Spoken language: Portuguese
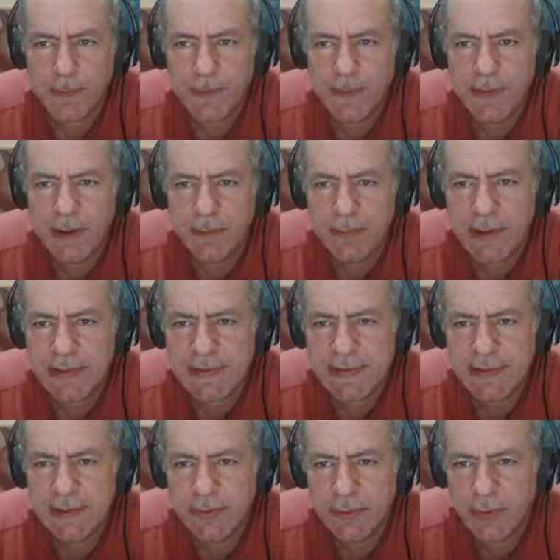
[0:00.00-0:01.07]
Dama
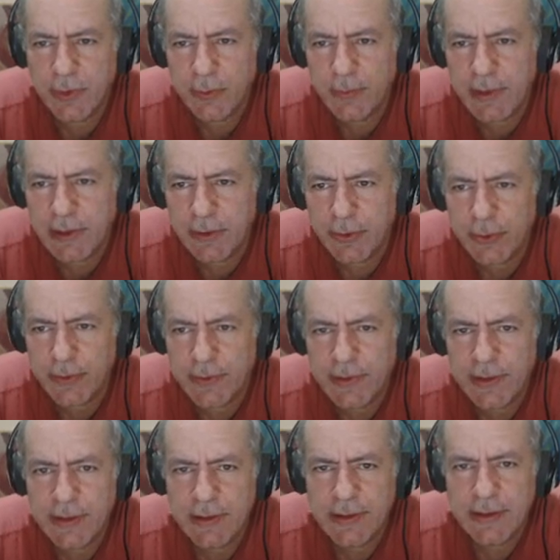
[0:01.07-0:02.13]
5 é o melhor.
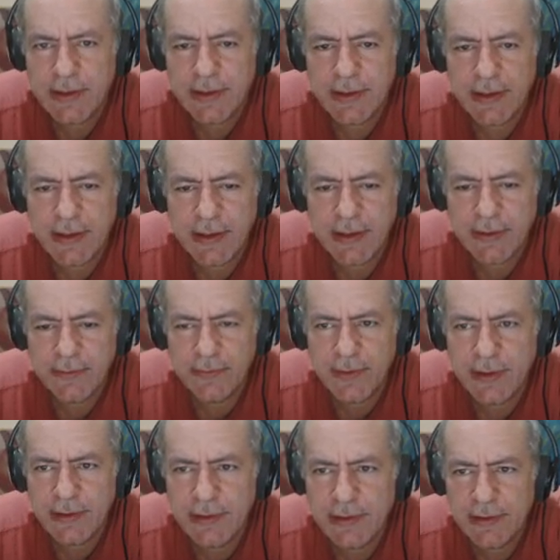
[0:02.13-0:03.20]
Rei
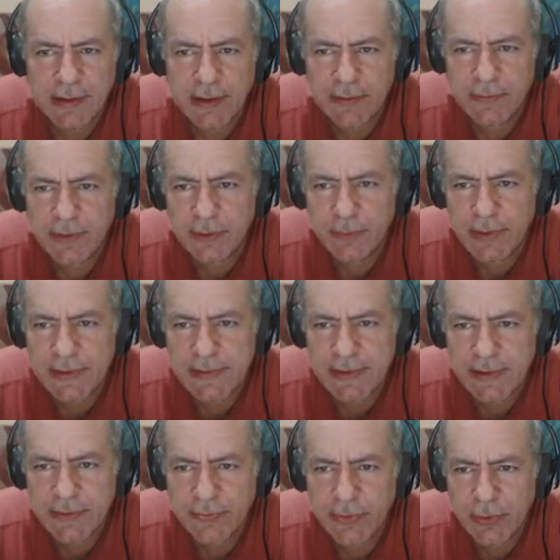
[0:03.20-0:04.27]
vem. Cavalo
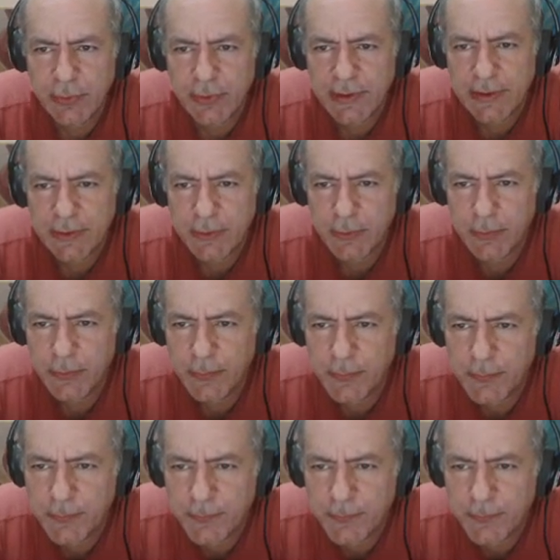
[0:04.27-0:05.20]
B6 foi um erro